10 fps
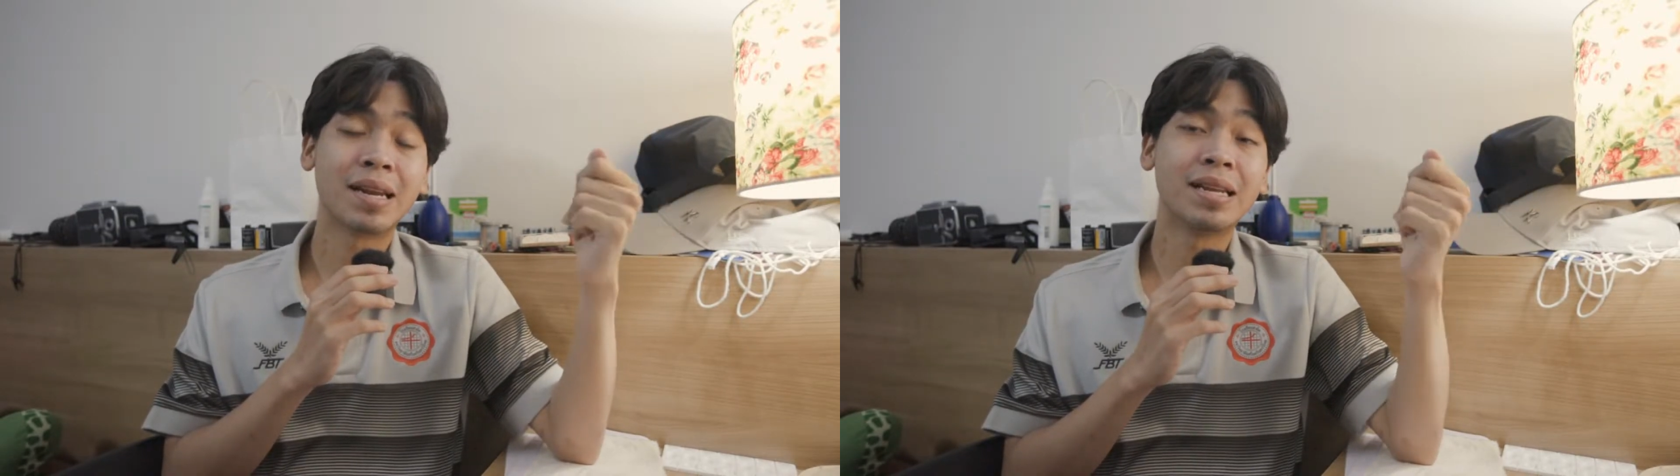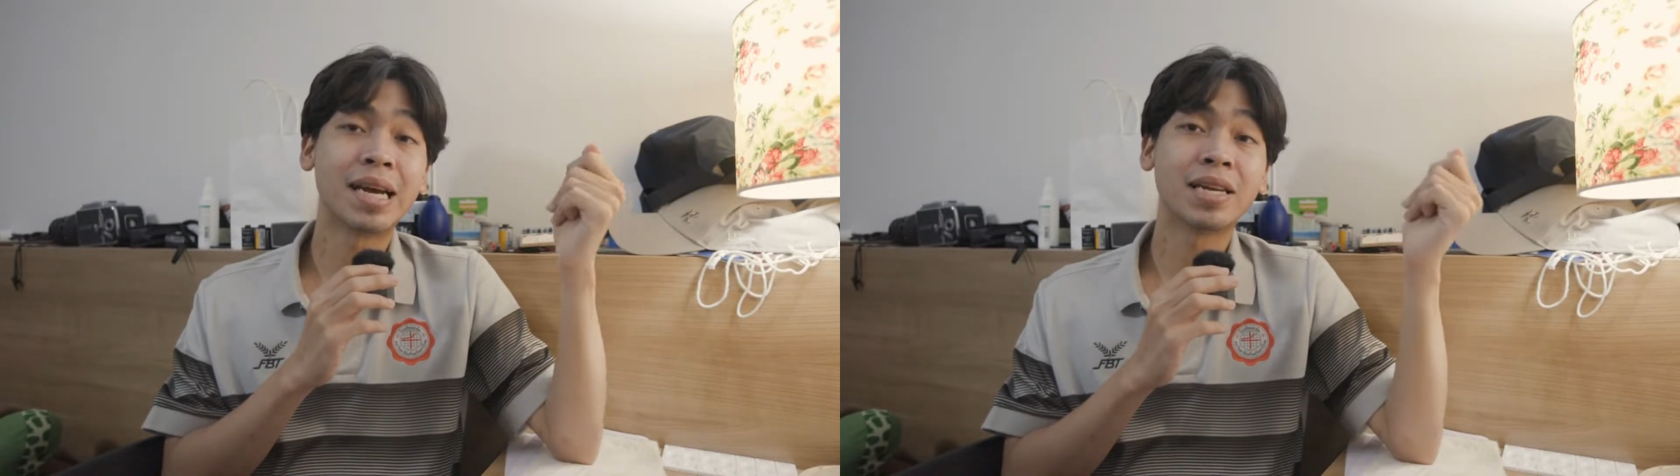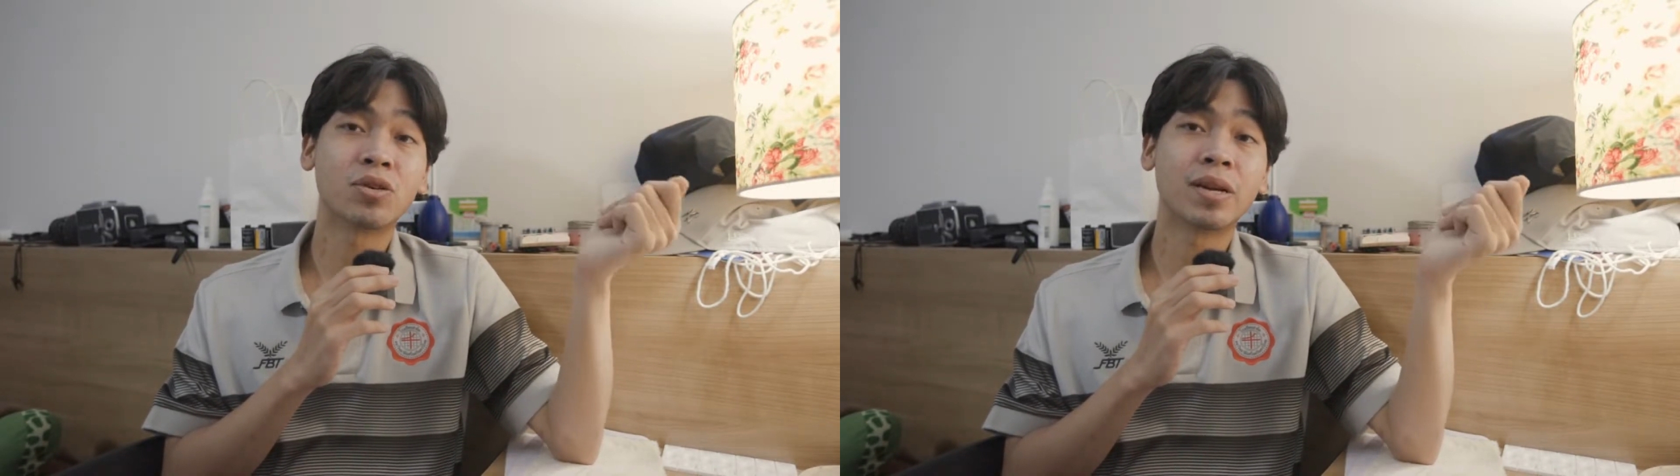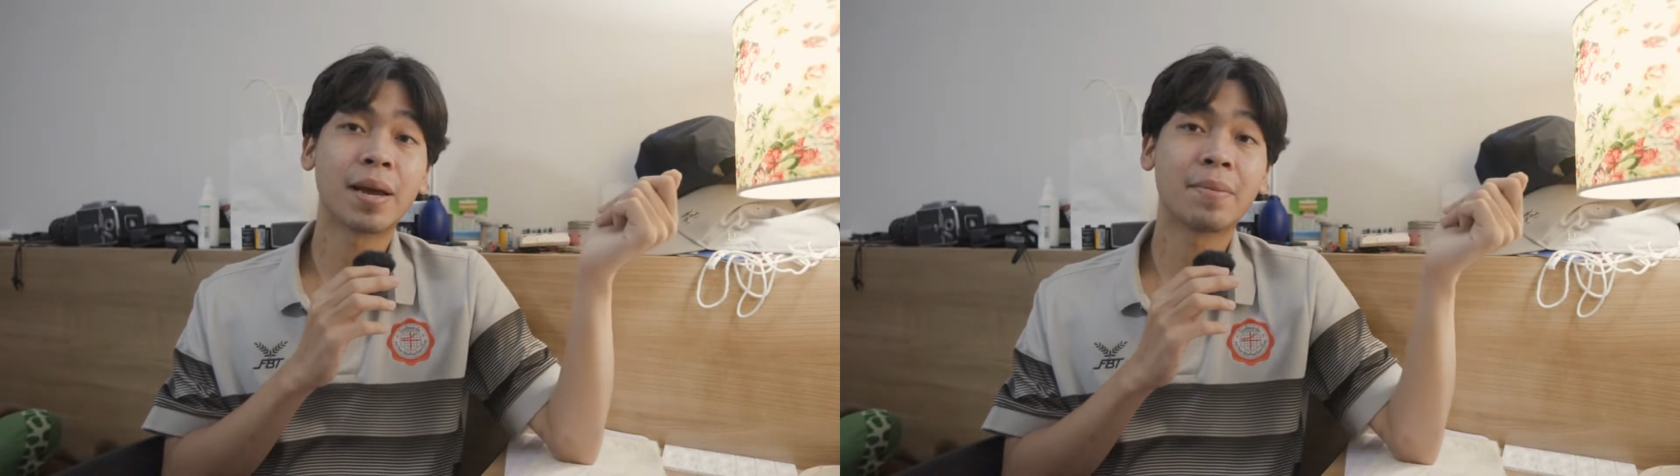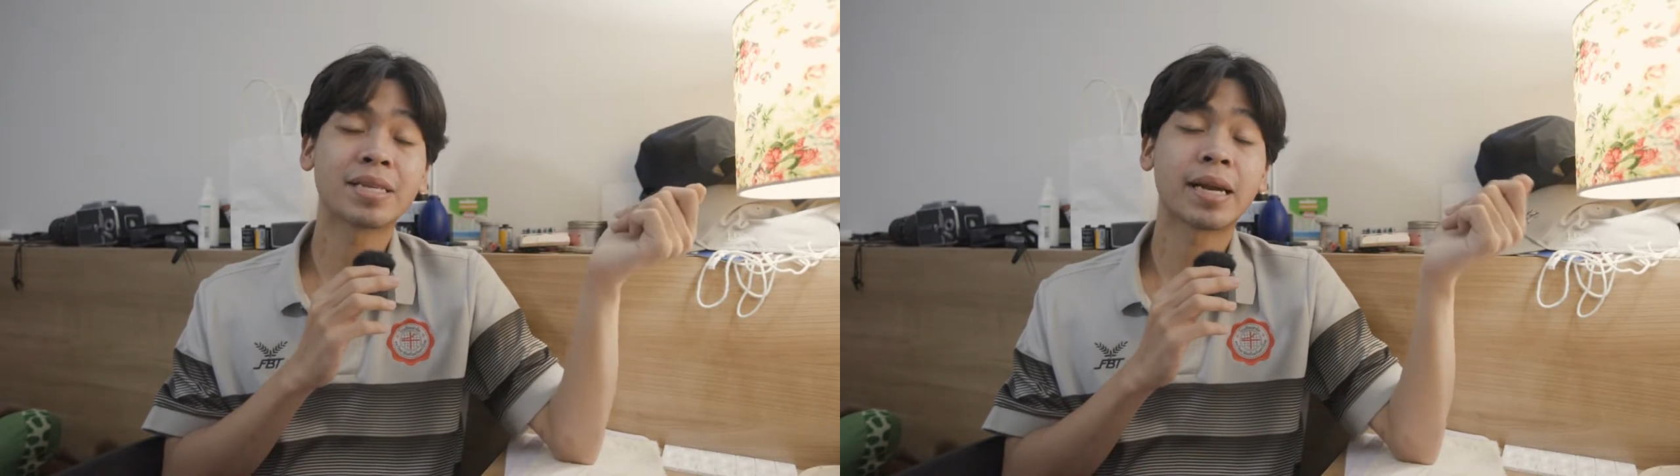เรื่อยๆจนได้
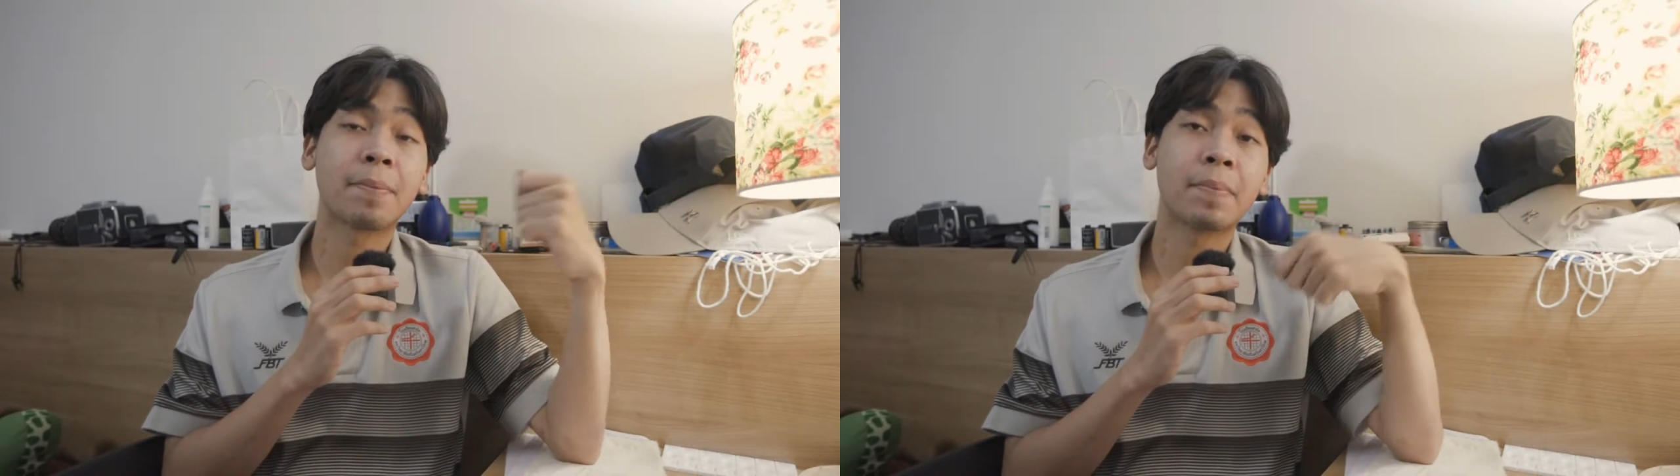มาจัดใน